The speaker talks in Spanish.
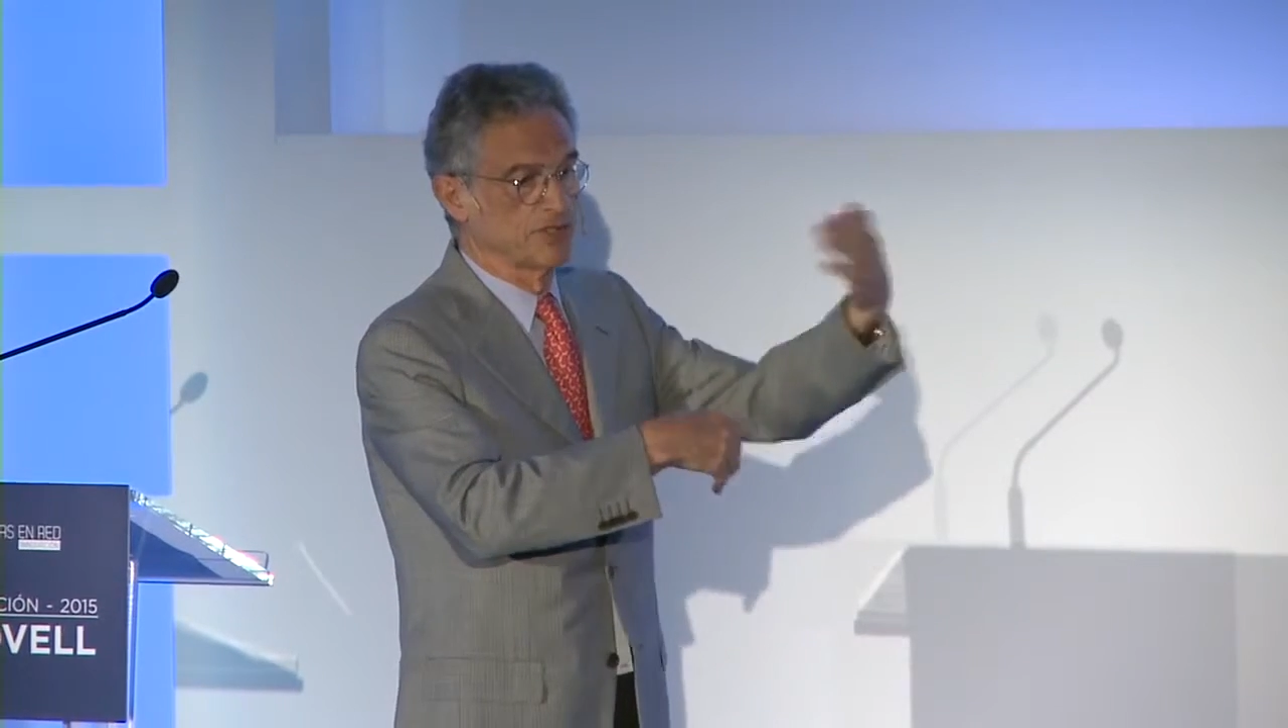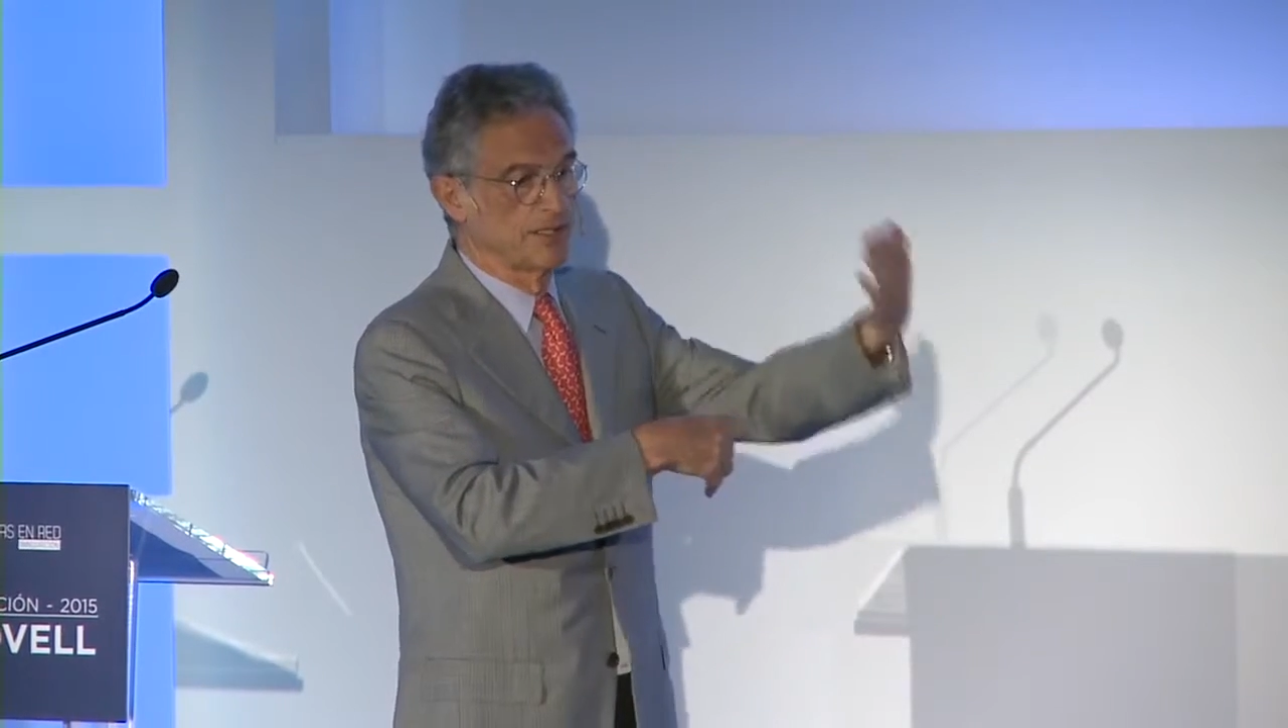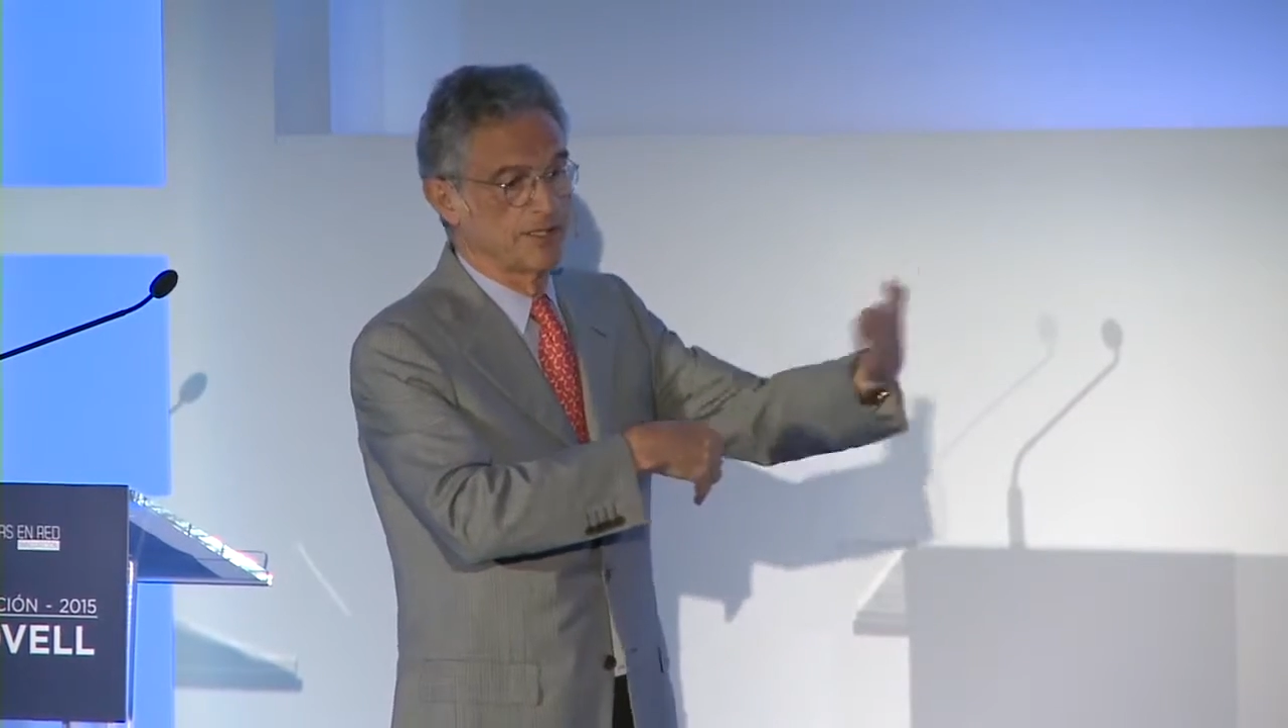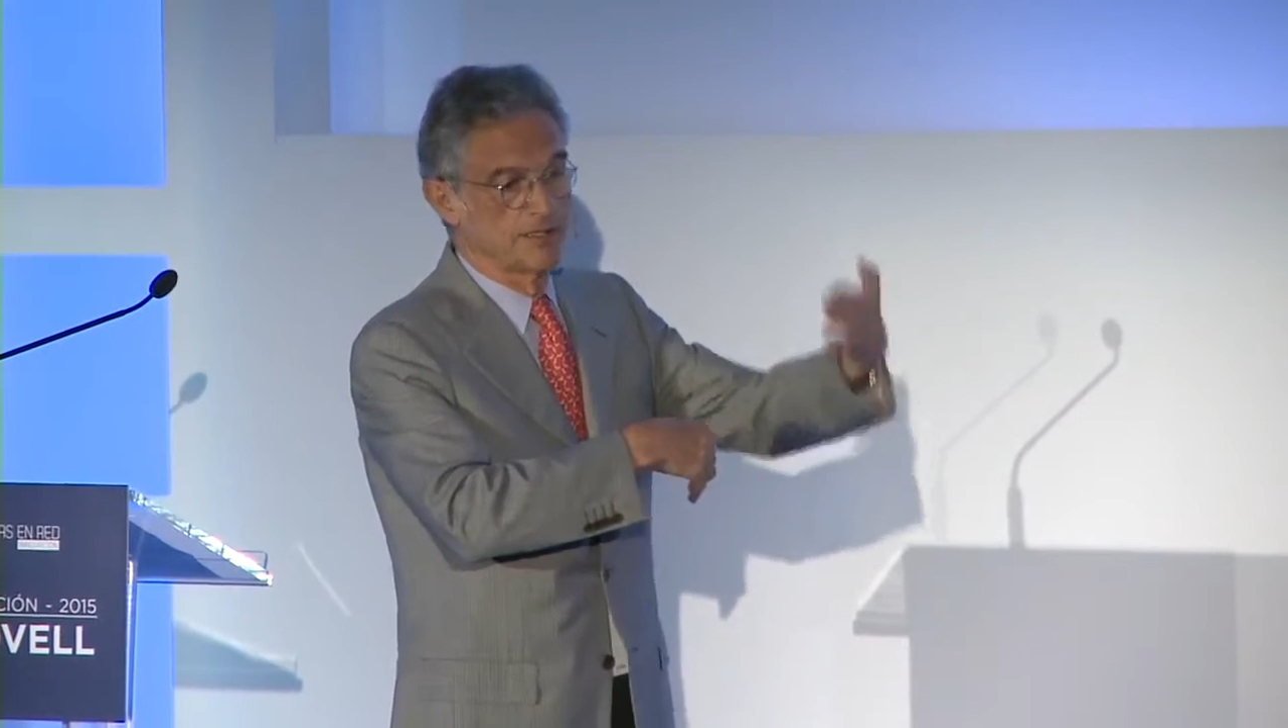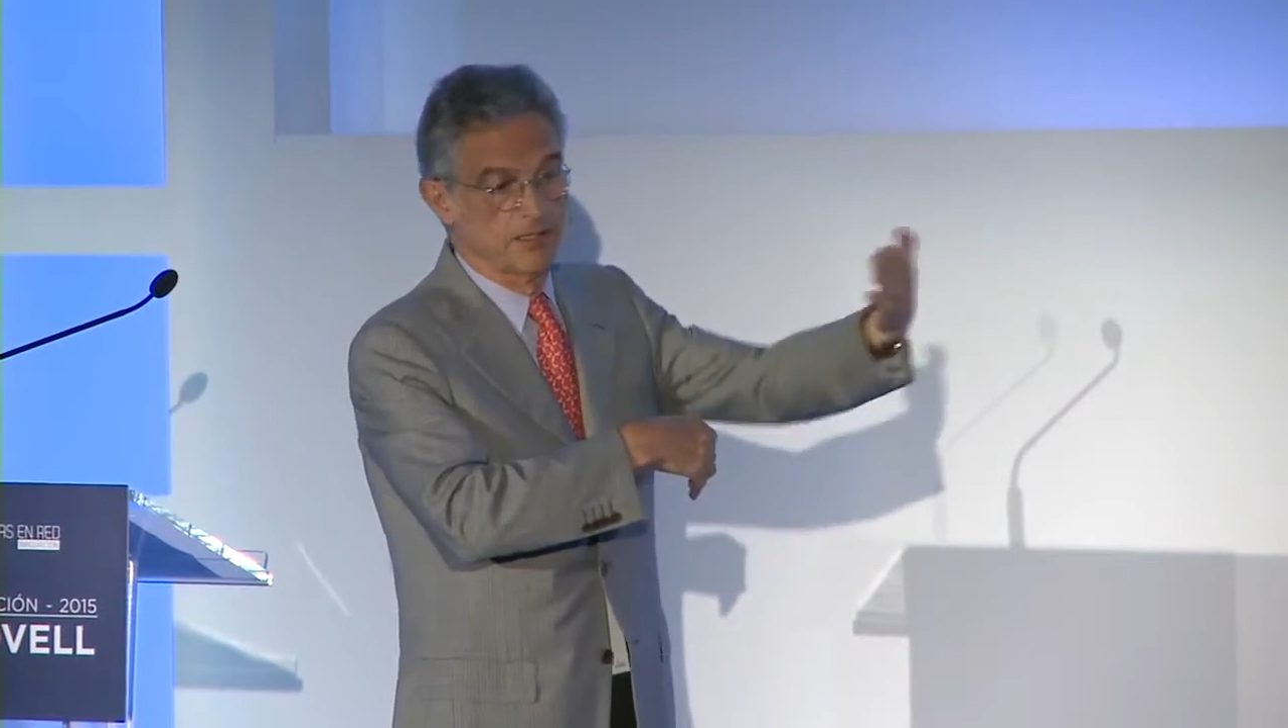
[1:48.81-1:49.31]

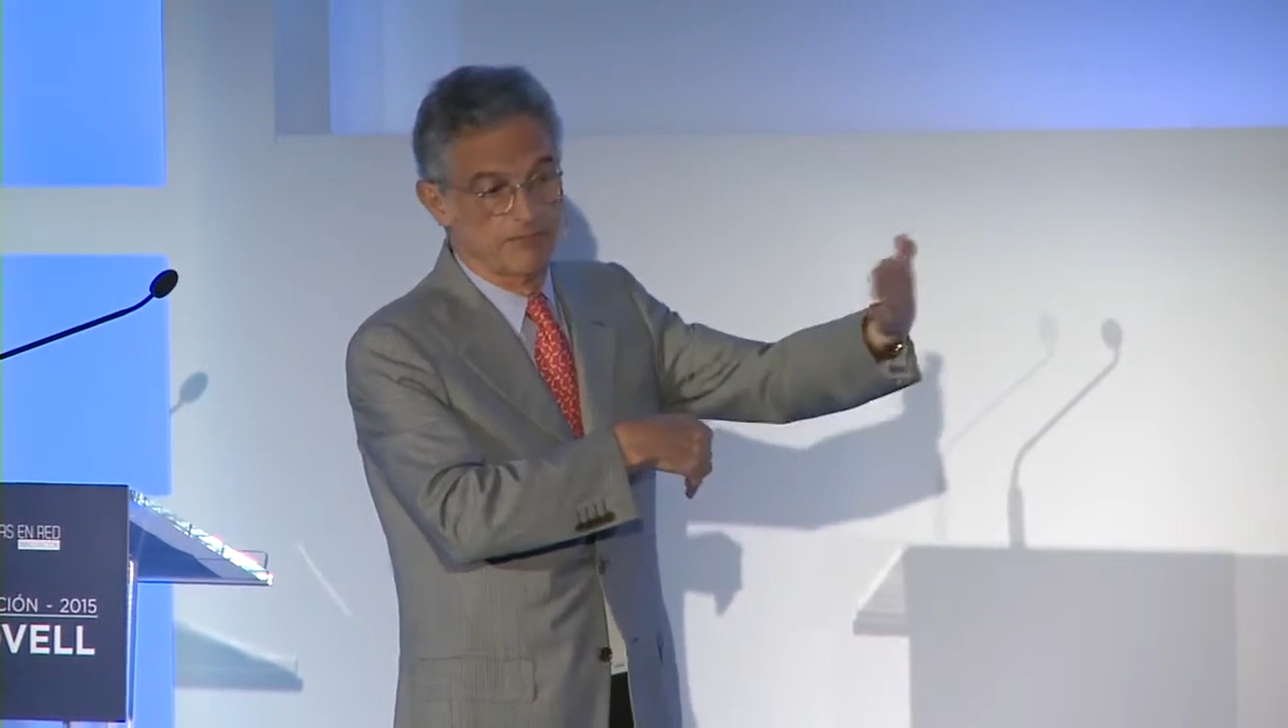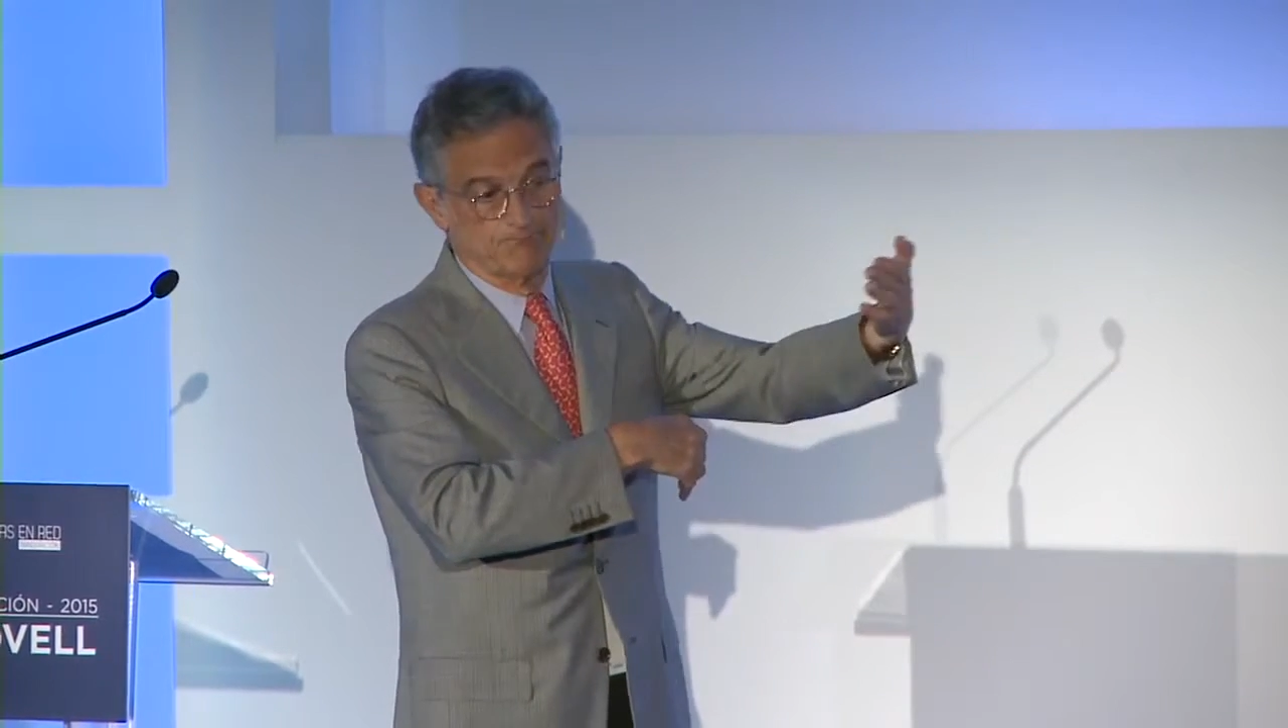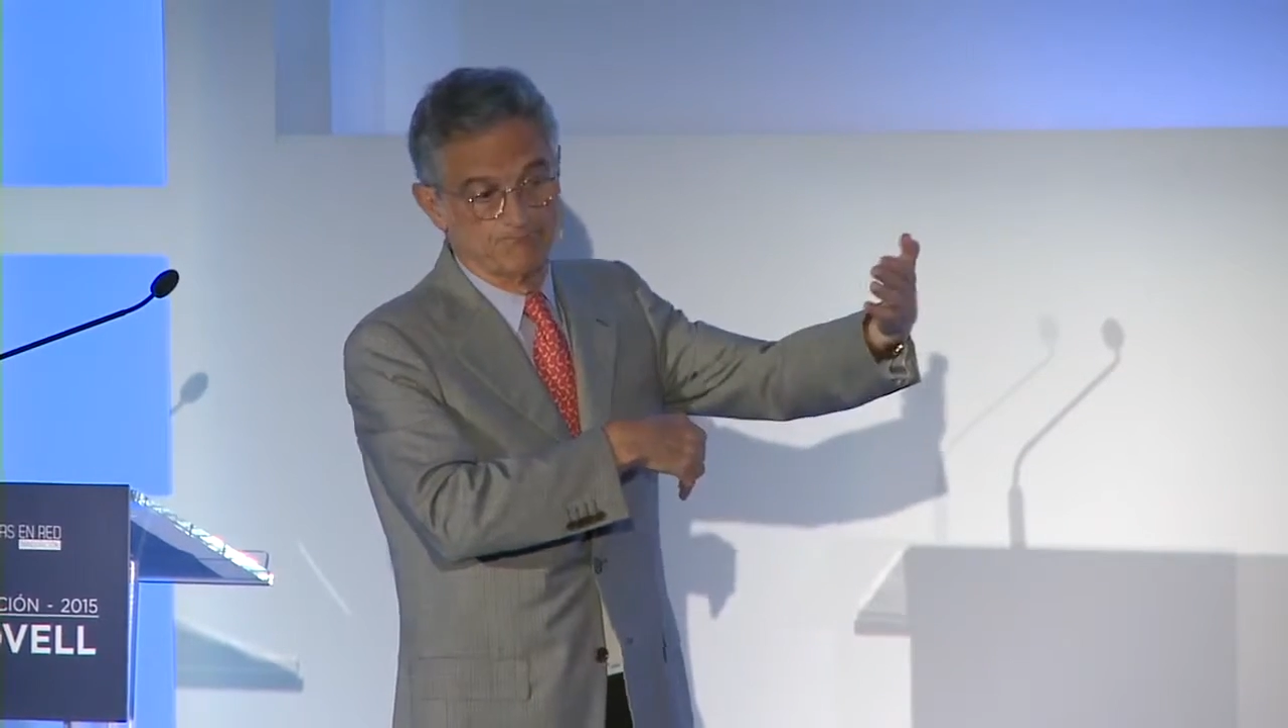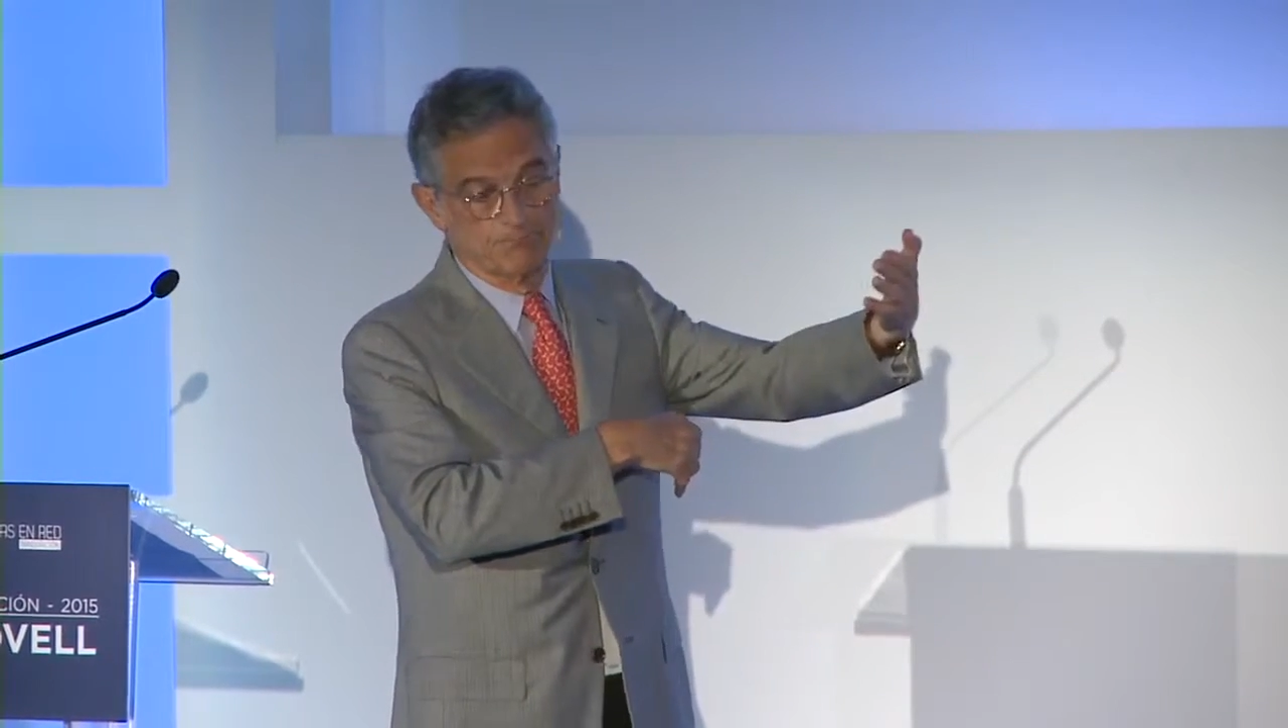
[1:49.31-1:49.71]
siguiente,